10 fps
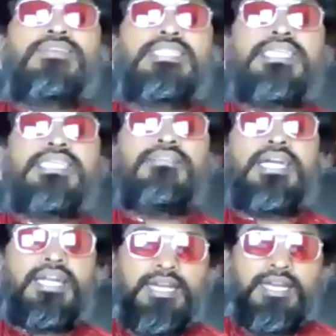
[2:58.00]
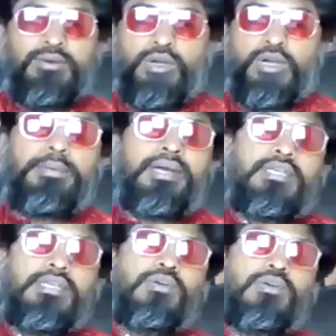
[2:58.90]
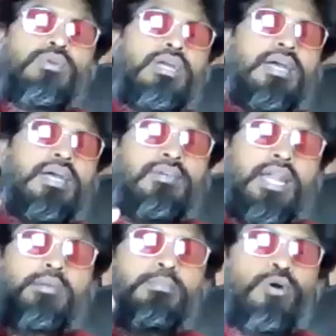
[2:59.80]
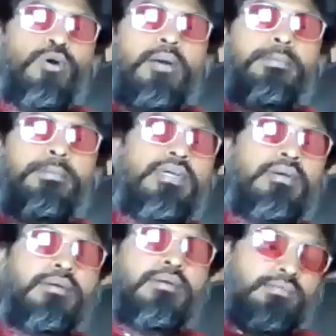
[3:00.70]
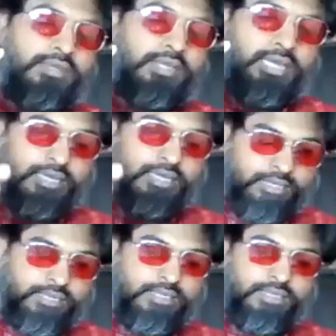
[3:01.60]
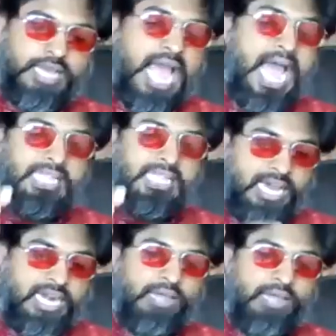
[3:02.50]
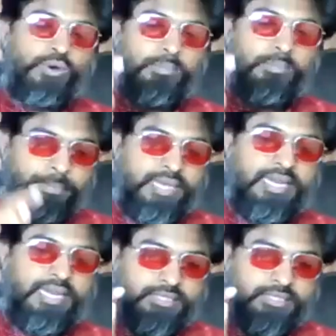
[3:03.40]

வரவு செலவு கணக்குல உங்க பங்கையும் கொடுங்க வேலைக்கு போகாம நீங்க இருந்து அதனால உங்க மாமியார்